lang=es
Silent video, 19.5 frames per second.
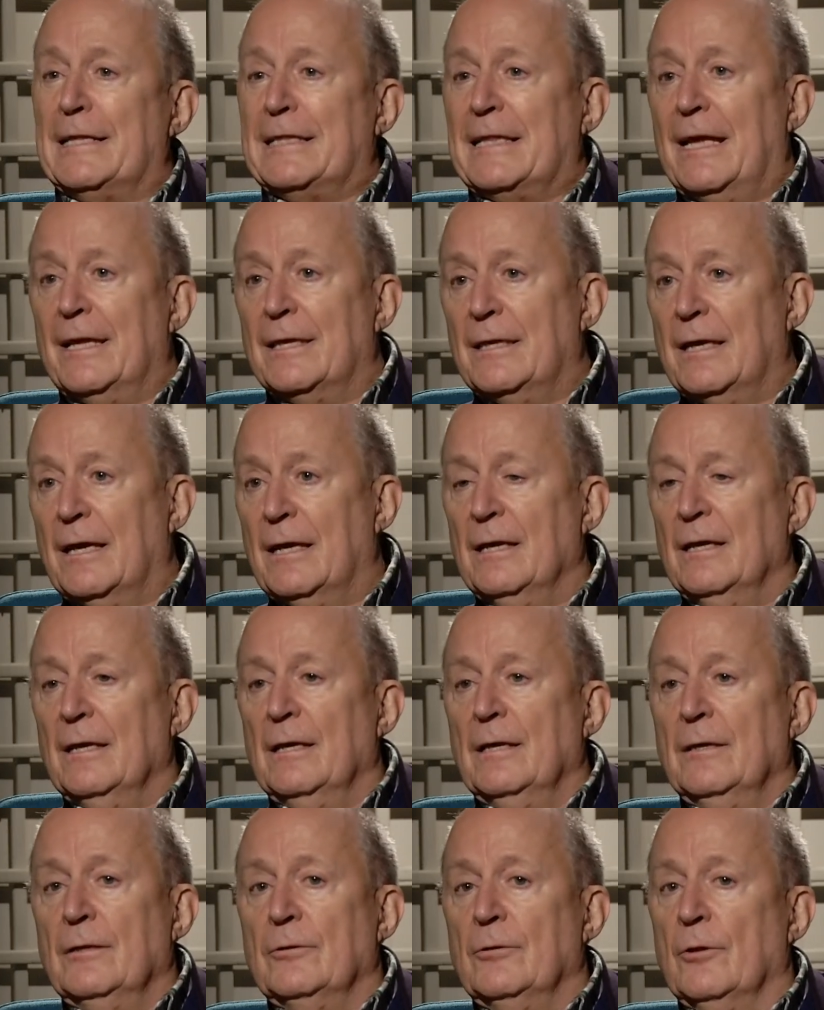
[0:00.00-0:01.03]

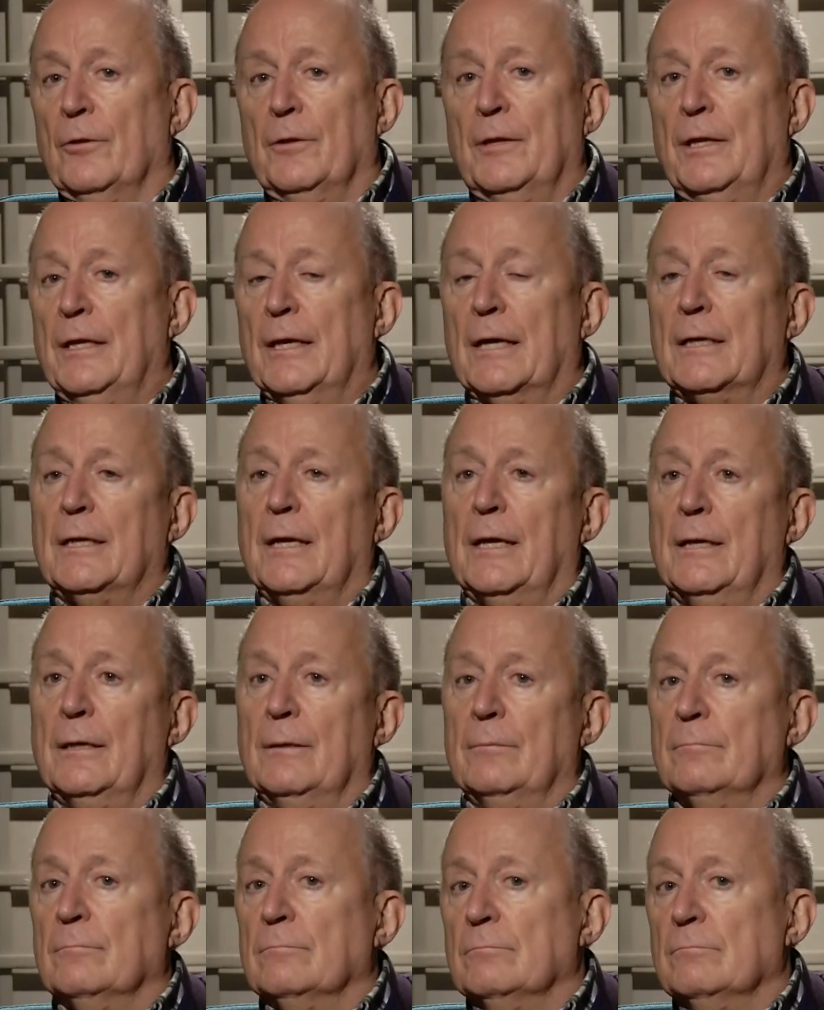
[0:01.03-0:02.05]
talla. Yo diría
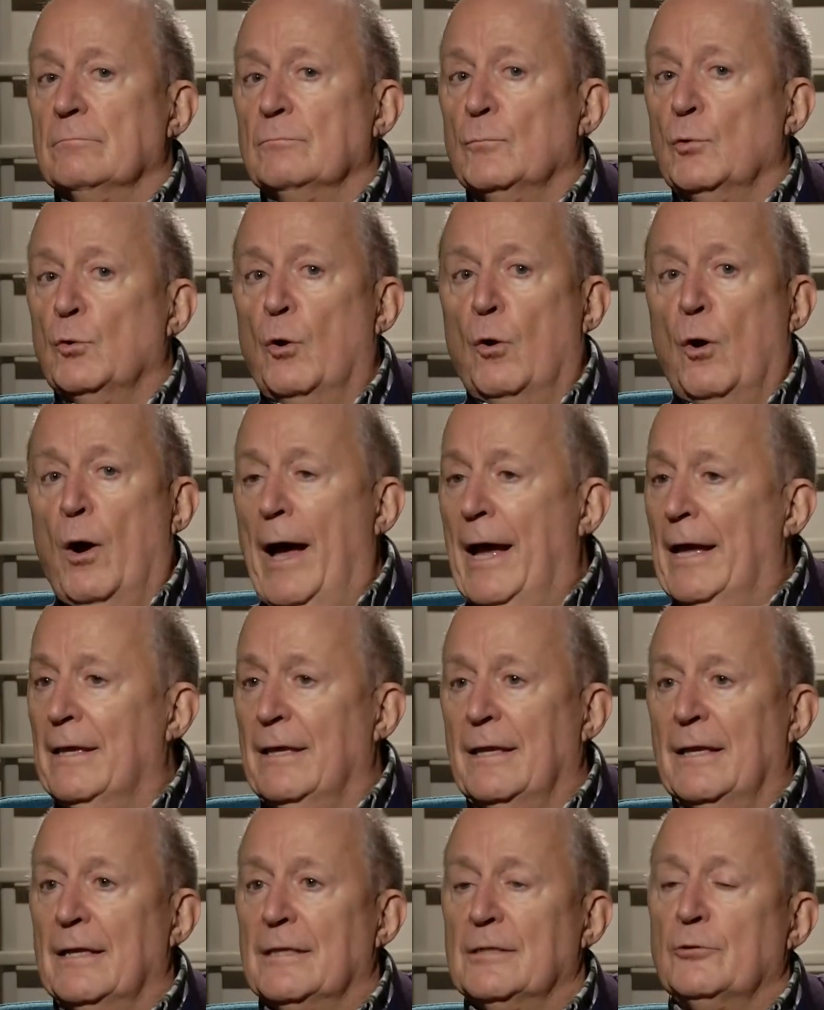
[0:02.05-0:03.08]
que no
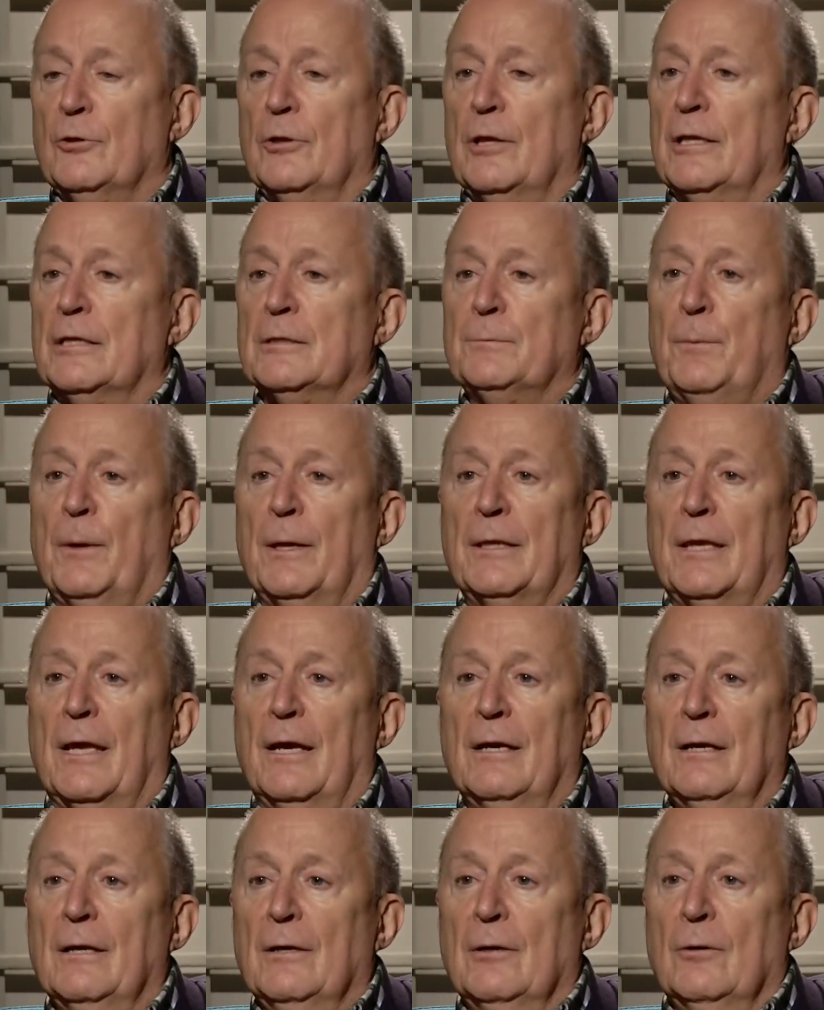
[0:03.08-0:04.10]
hay en la historia de
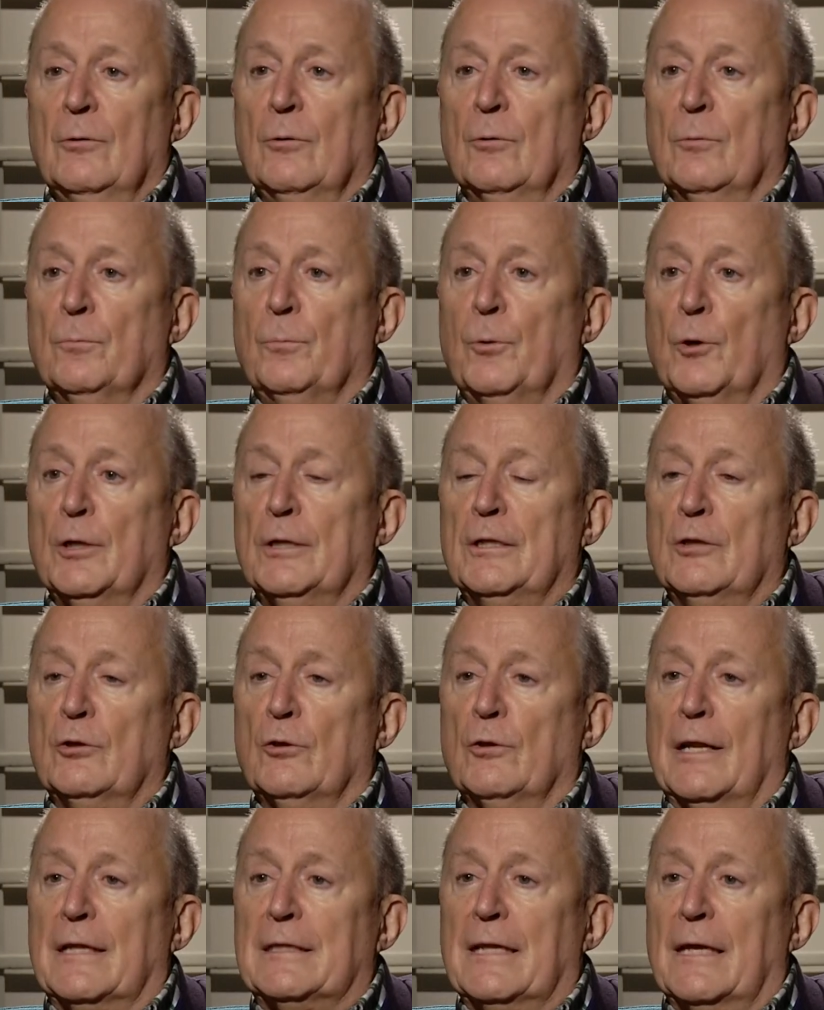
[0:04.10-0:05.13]
España un
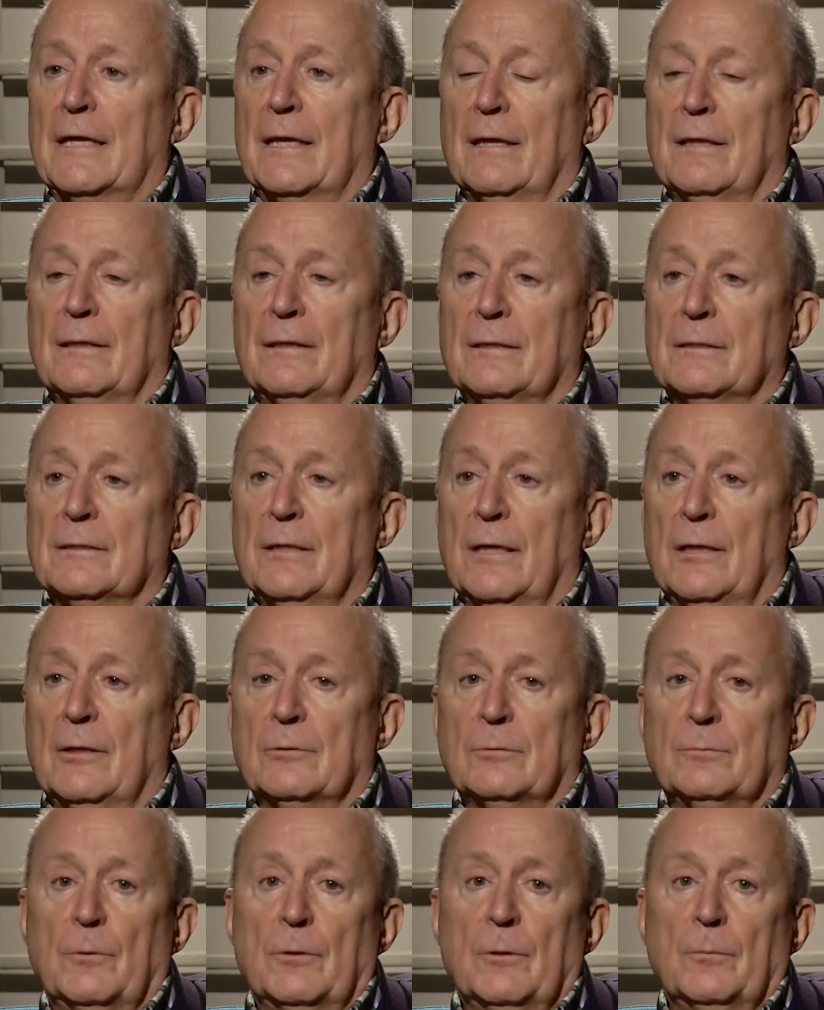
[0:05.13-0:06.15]
político de la talla de
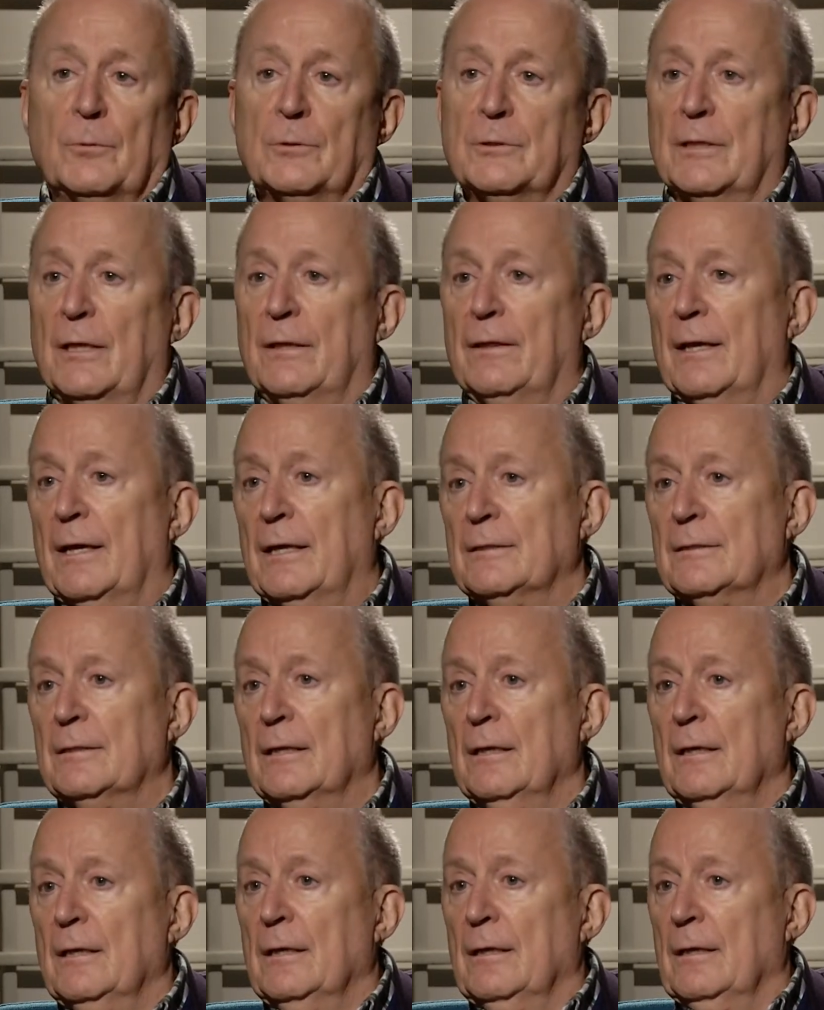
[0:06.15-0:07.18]
Cisneros. Bueno, pues
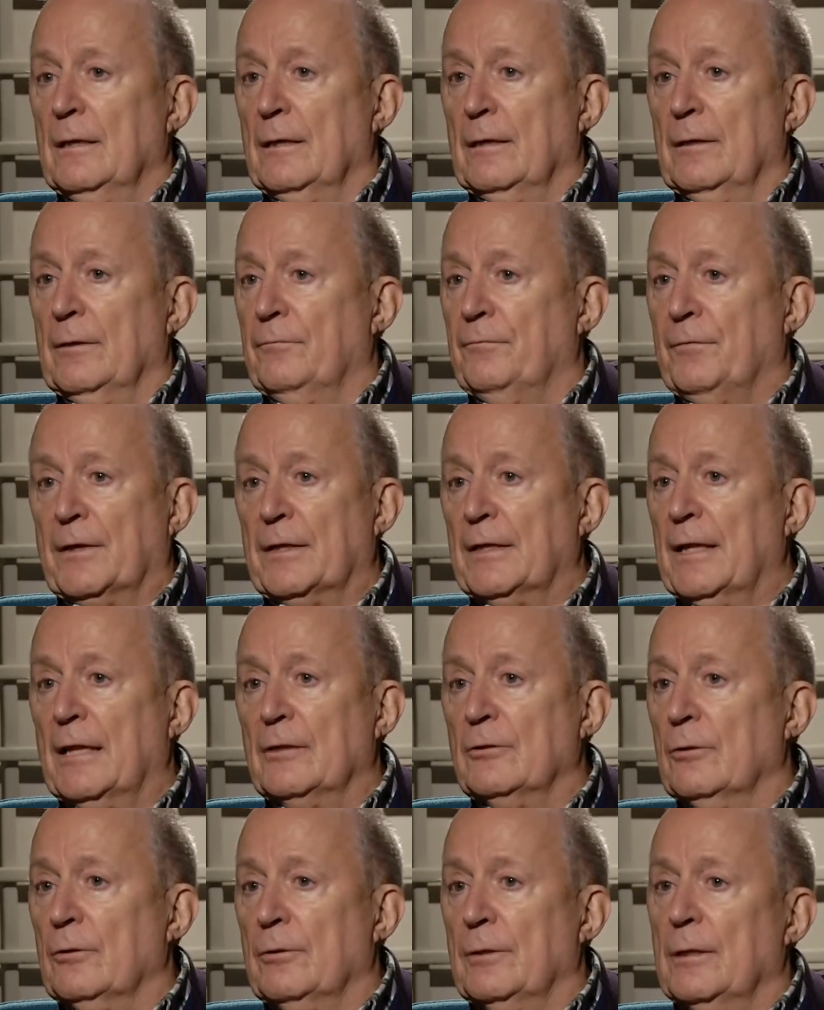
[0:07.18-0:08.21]
quizás eh,
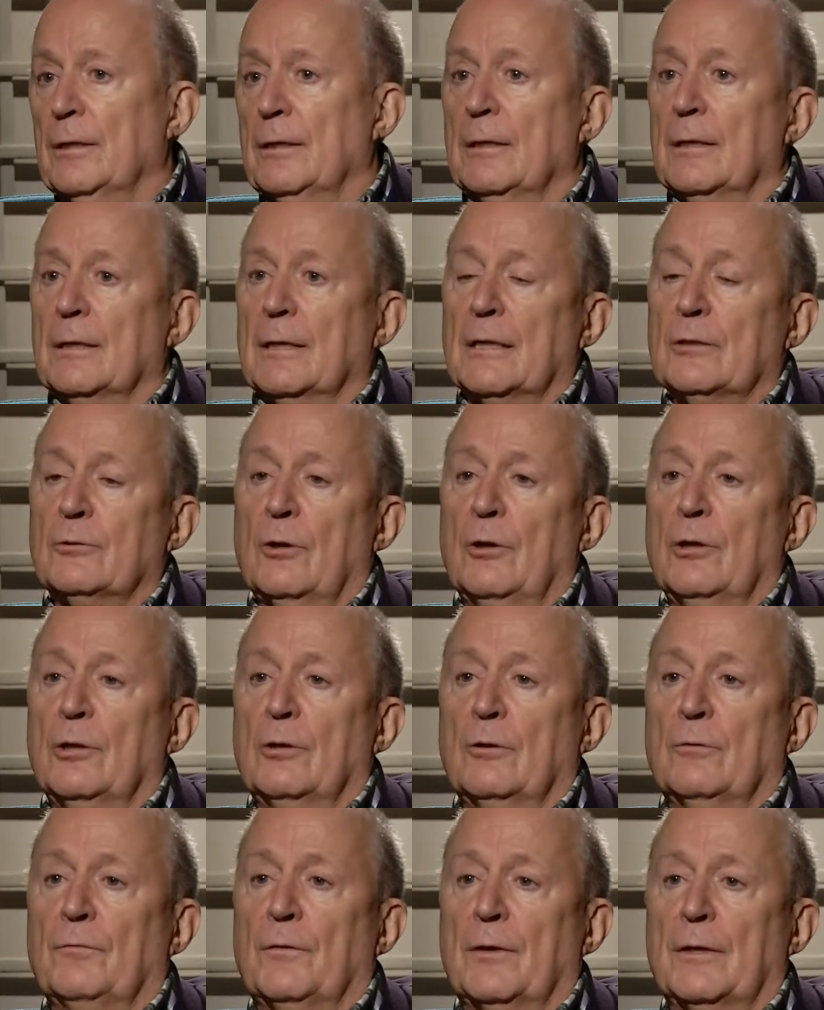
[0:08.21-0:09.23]
Fernando del
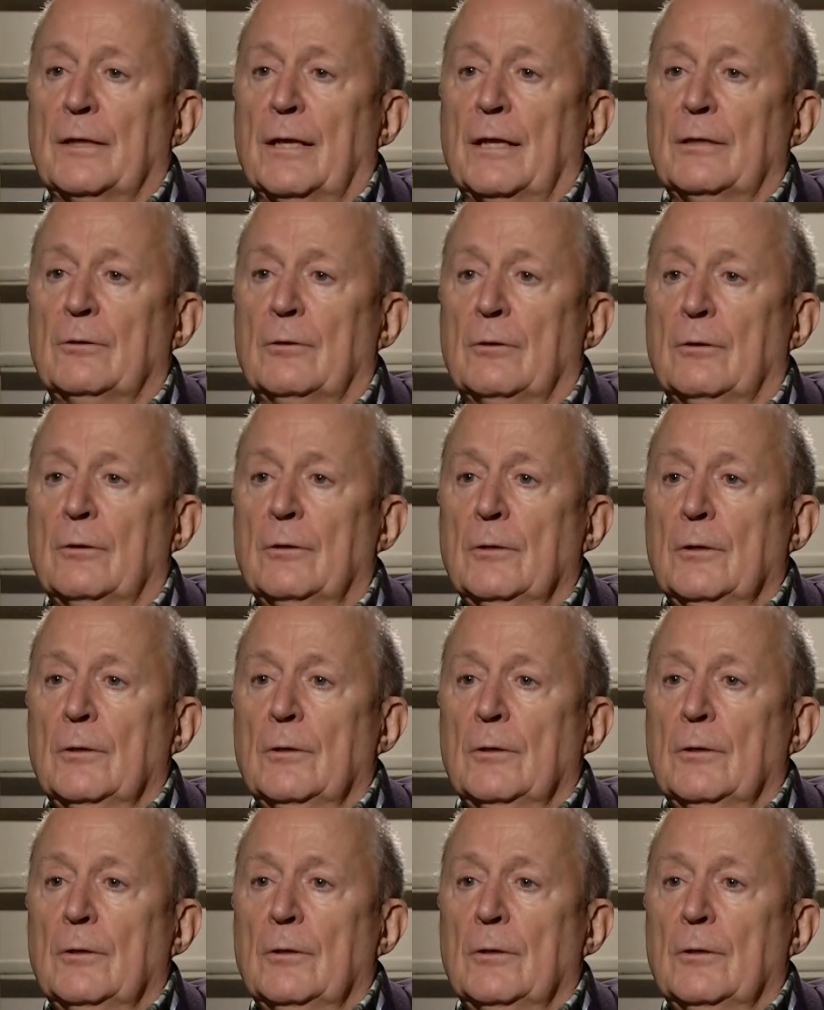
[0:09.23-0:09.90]
Católico, Fernando